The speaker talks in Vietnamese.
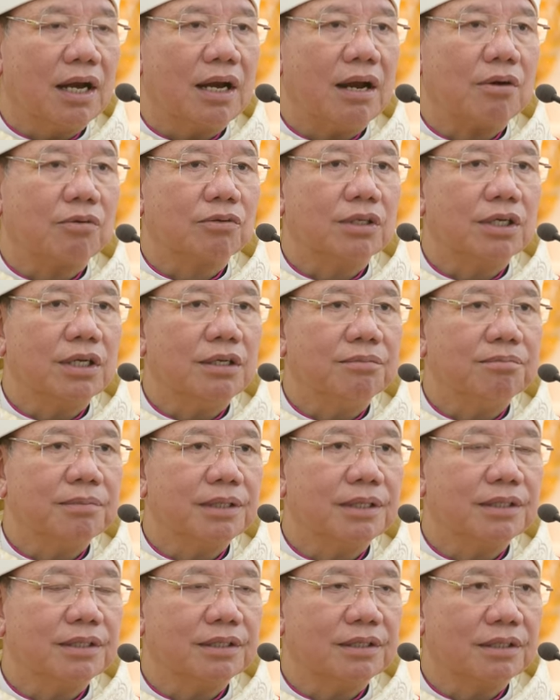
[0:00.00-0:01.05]
đọc tin
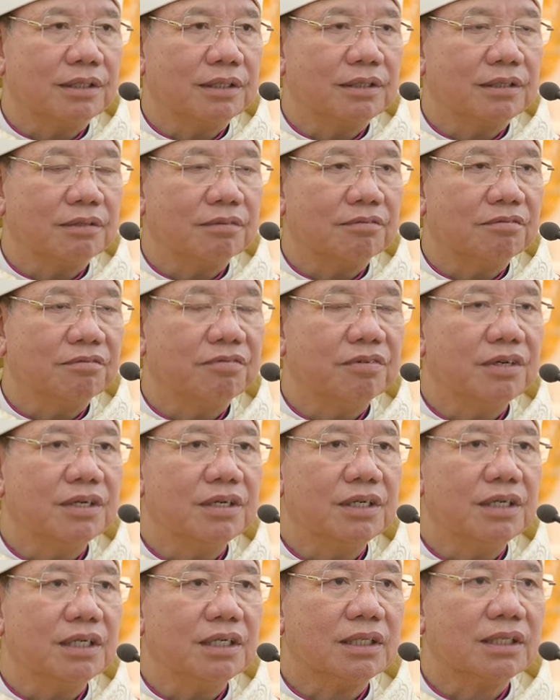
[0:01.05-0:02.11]
mừng
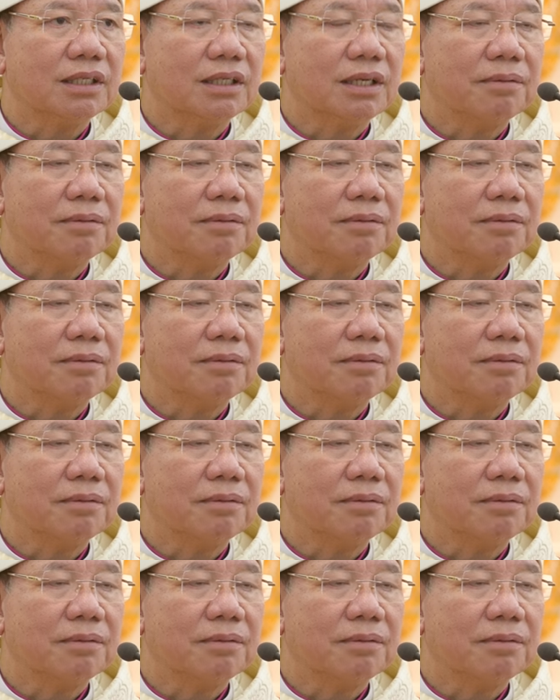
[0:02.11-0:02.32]
với